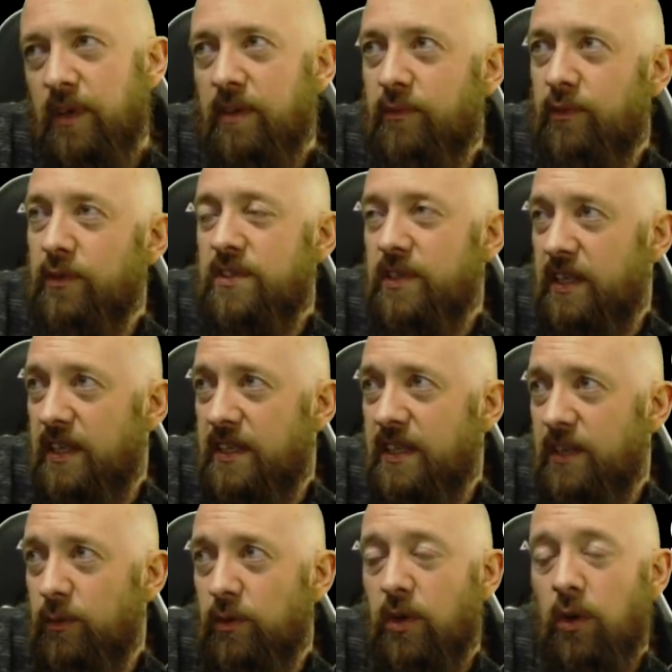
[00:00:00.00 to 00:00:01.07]
funktioniert
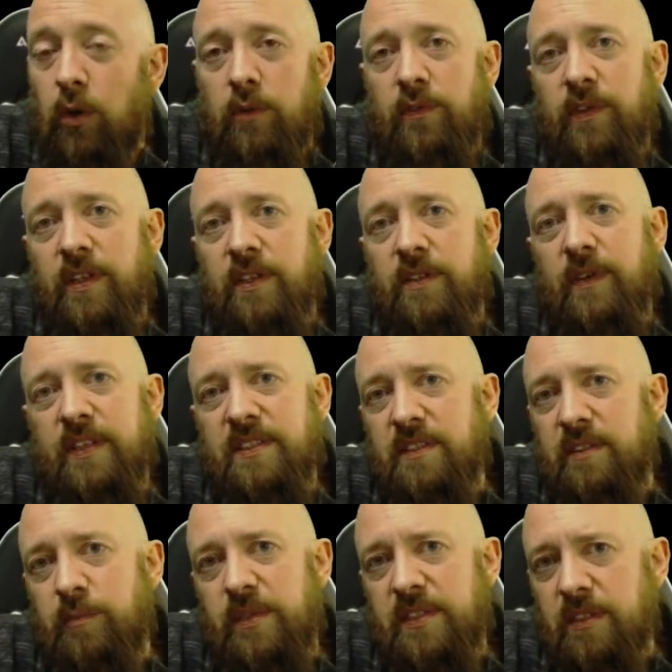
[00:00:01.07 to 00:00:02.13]
hat und Golfit, was
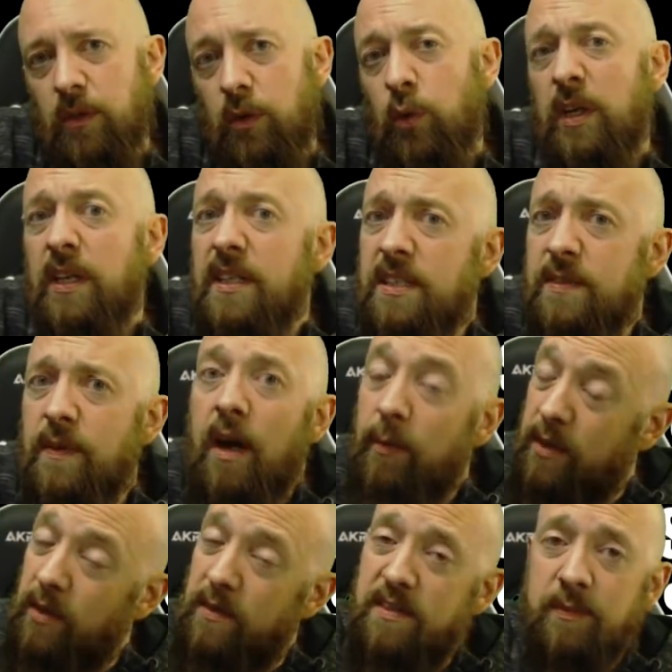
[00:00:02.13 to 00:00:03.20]
ein bisschen ruckelig war, aber
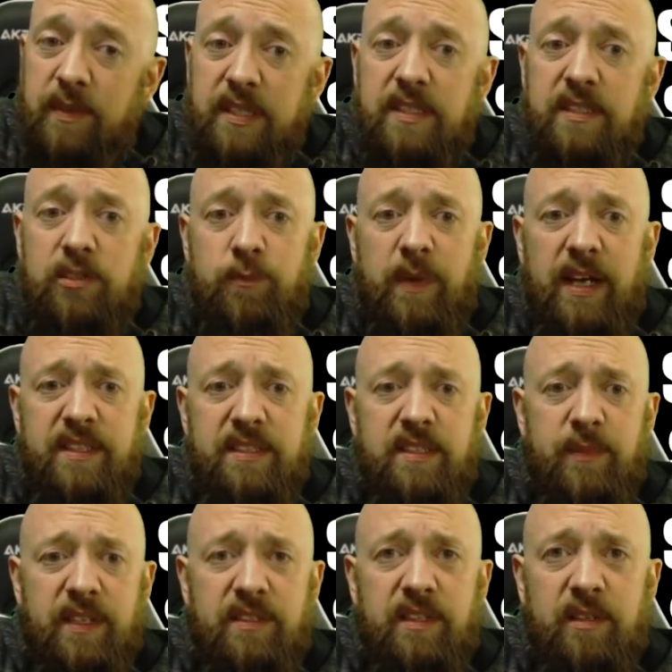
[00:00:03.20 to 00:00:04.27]
trotzdem riesig Spaß
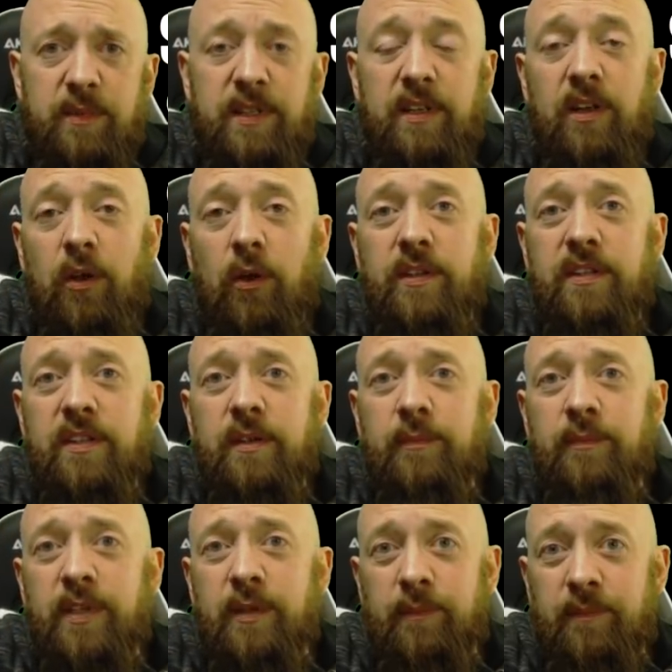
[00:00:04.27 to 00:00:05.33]
gemacht hat mit den Leuten im,
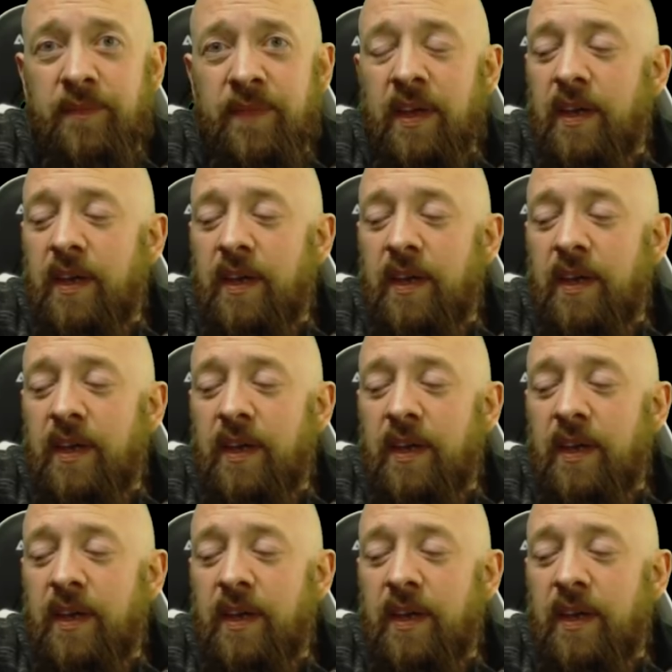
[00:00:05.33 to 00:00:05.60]
im,